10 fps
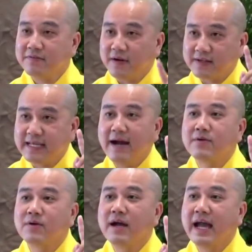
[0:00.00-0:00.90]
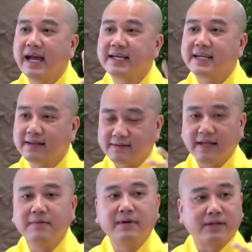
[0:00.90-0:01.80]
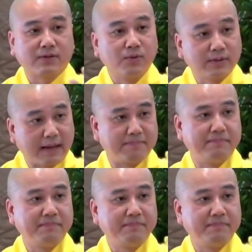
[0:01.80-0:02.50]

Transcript: Phật giáo có hai cách để mà tu tập.